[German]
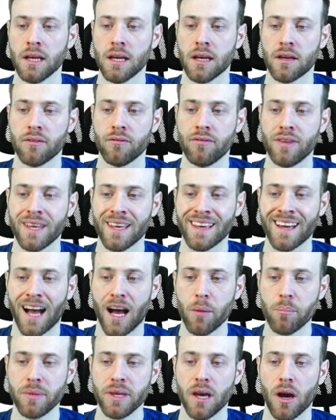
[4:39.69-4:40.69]
Wir
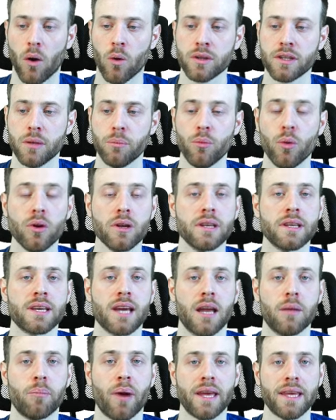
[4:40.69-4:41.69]
haben hier auch die
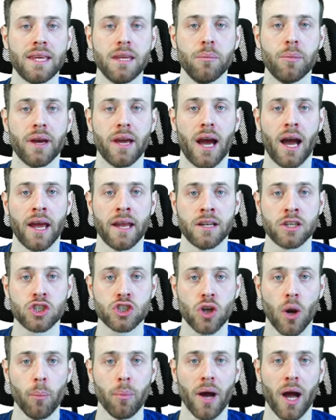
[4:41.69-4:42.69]
Möglichkeit bei eBay ein
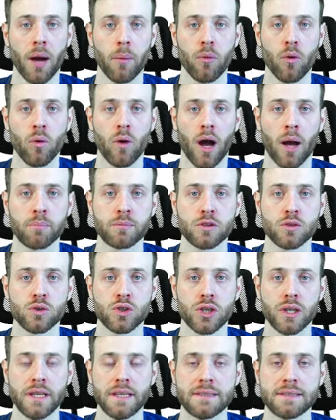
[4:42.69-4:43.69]
Shop-Abo
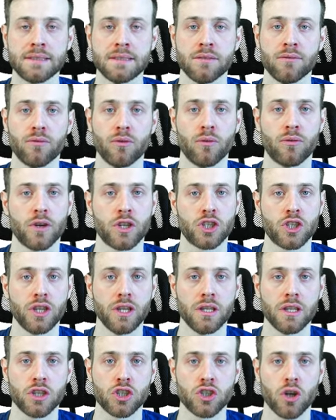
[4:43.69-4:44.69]
abzuschließen für
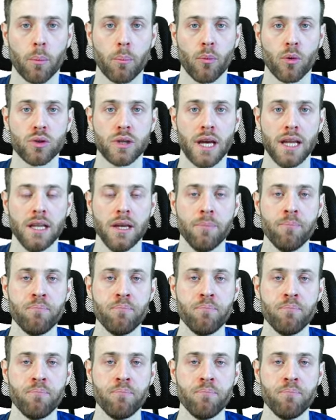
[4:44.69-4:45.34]
verschiedene Shop-Modelle.